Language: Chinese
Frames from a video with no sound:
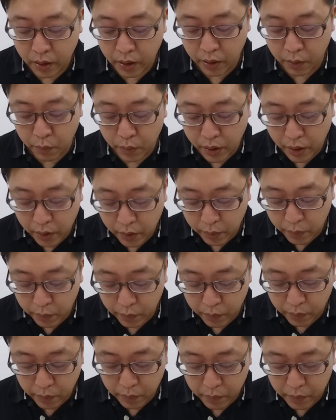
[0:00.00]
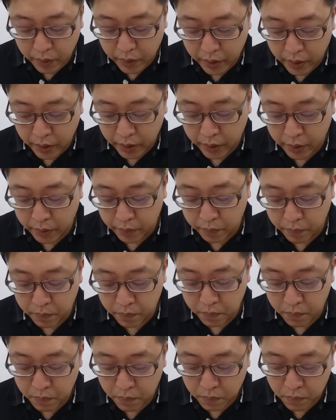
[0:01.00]
因为，呃，
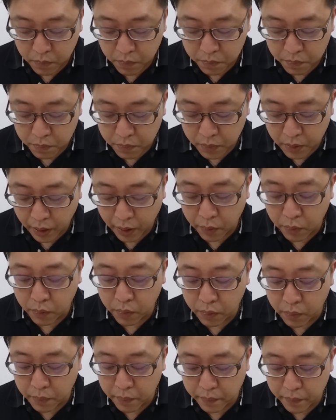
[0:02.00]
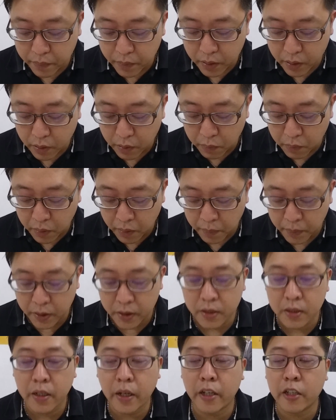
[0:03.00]
当我
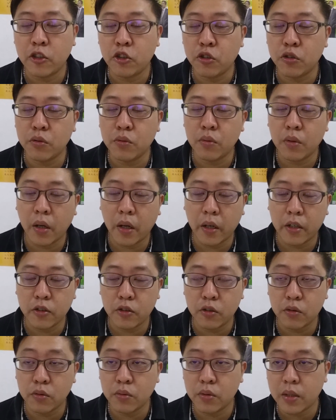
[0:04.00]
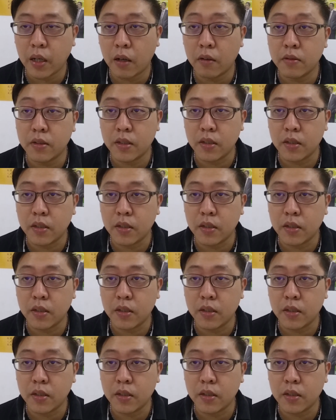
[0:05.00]
们在修修超